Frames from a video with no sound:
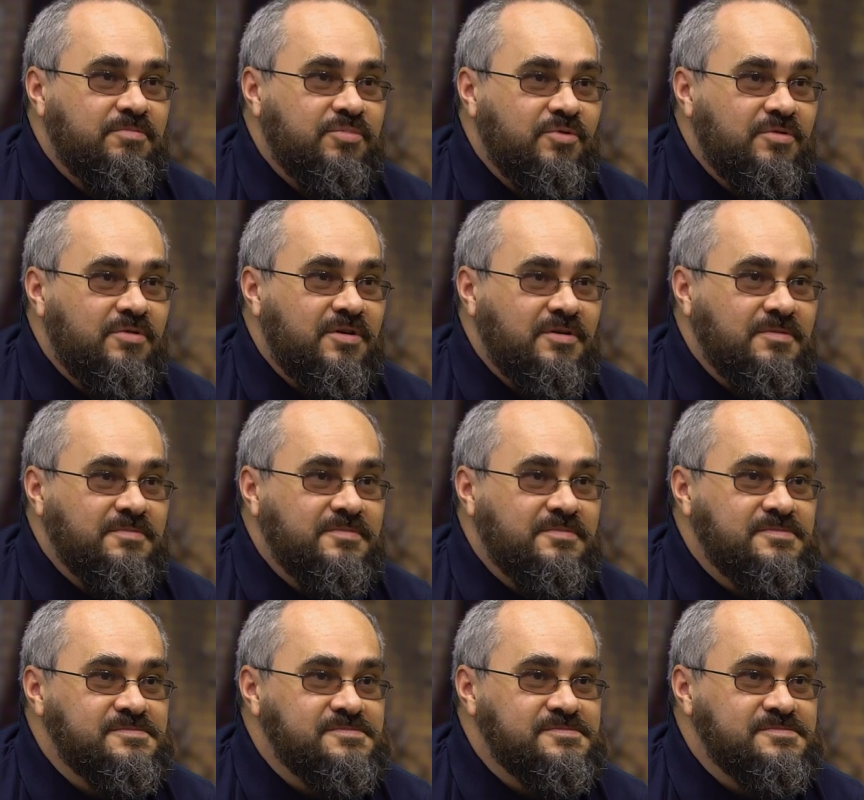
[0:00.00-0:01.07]
по
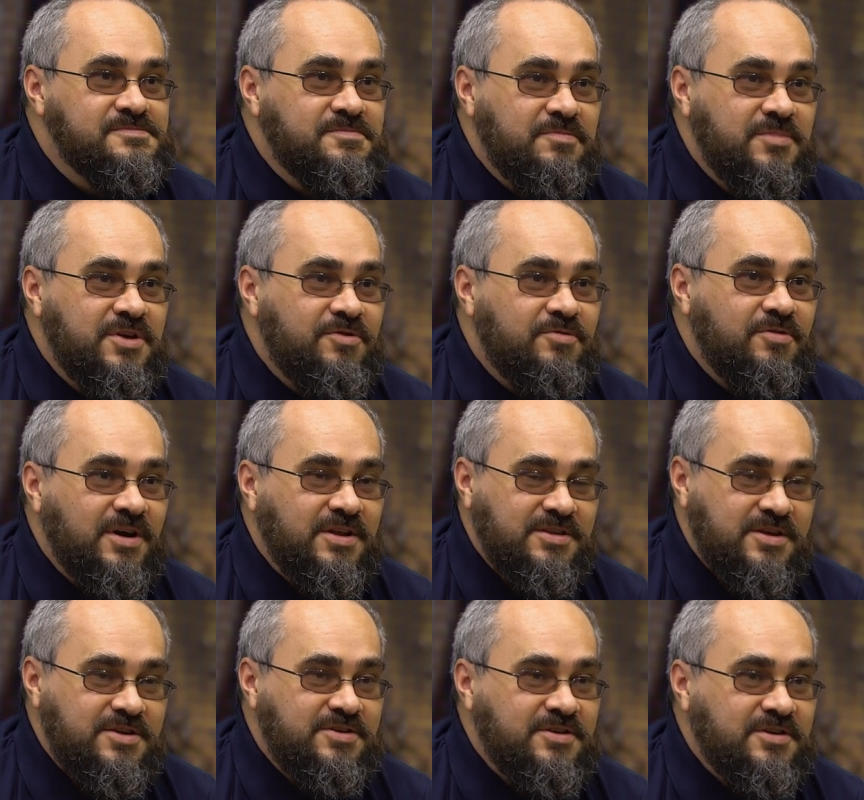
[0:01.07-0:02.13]
миру
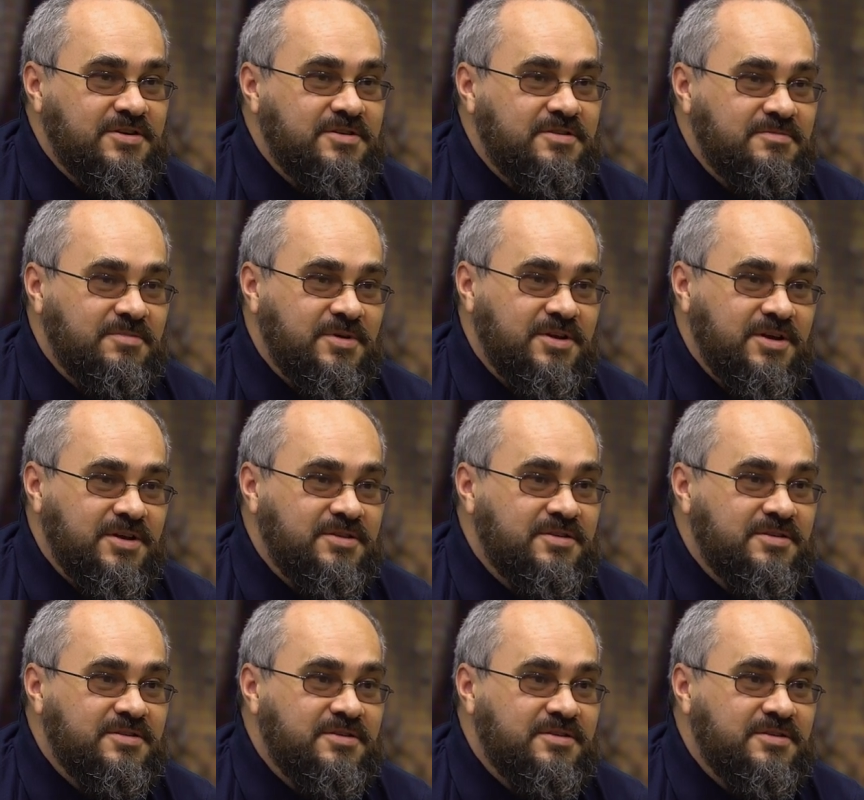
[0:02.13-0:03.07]
античных монет.